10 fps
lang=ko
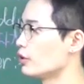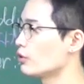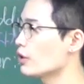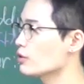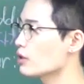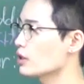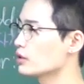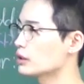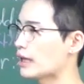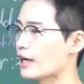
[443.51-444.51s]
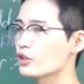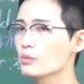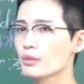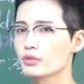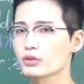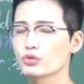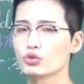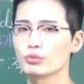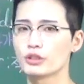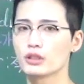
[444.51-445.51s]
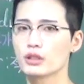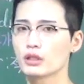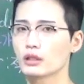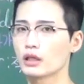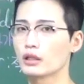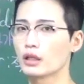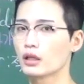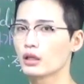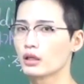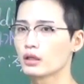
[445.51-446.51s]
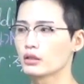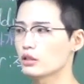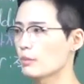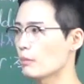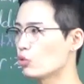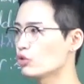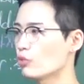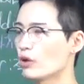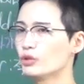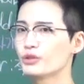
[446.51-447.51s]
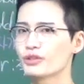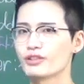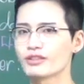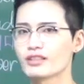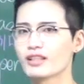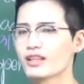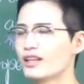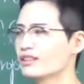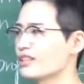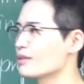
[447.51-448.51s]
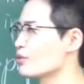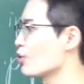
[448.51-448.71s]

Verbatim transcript: 이렇게 해석하는 그 가정법 특수구문이 생각이 나야 돼 됐지? 막뭐 우리 외우는 거 있었지? 자 지금